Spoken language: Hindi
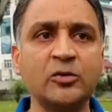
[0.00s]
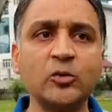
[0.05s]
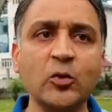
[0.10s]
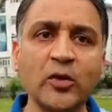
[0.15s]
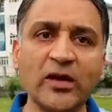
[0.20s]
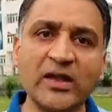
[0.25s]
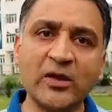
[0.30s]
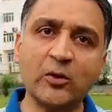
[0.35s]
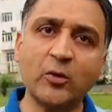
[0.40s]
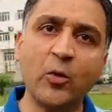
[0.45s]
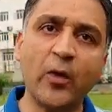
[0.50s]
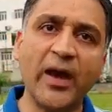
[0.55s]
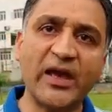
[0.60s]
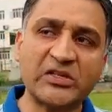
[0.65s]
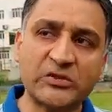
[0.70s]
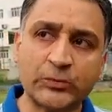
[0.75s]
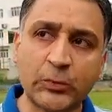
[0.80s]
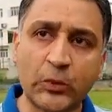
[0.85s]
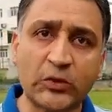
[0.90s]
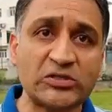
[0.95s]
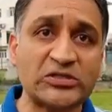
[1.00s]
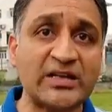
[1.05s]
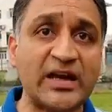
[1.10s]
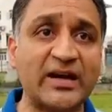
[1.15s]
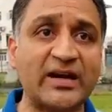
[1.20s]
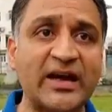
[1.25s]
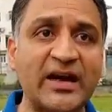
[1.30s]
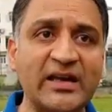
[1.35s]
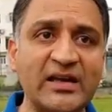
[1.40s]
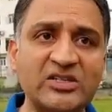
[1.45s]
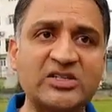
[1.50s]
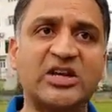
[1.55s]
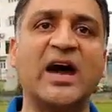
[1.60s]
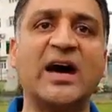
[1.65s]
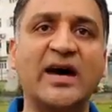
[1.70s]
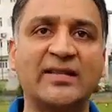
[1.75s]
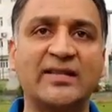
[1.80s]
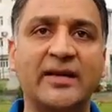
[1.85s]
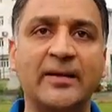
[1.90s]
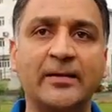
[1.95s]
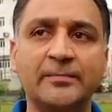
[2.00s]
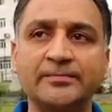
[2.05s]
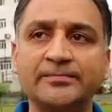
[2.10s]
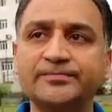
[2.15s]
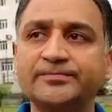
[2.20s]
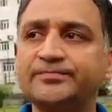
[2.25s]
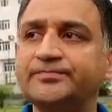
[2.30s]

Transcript: तो इनको एक्सपोज करना ही जहाद है